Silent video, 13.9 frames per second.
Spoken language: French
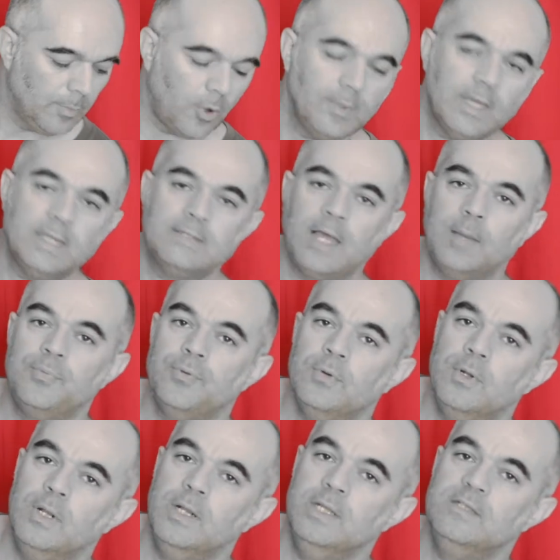Première étape,
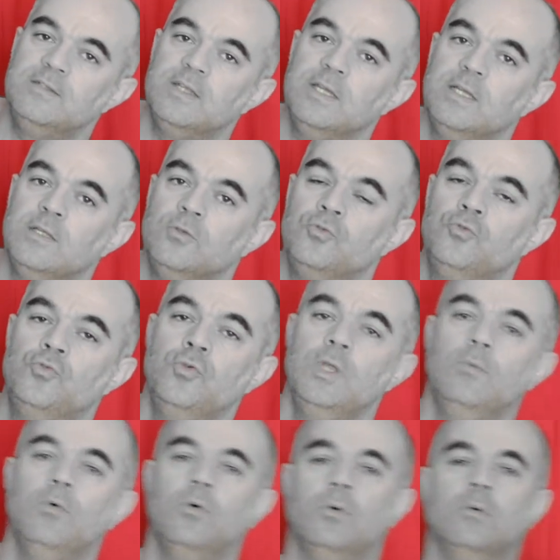lister tous les
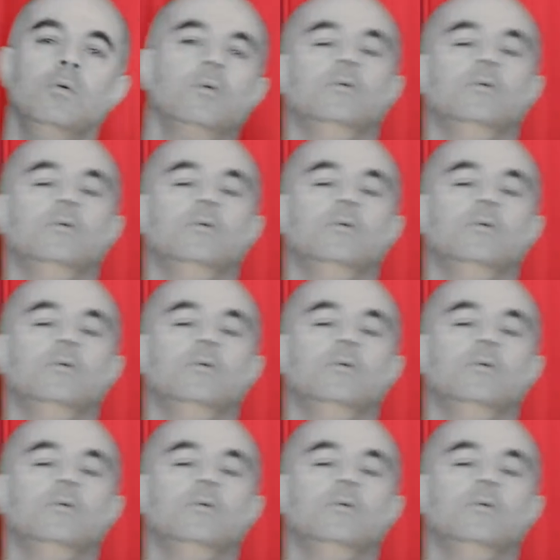mots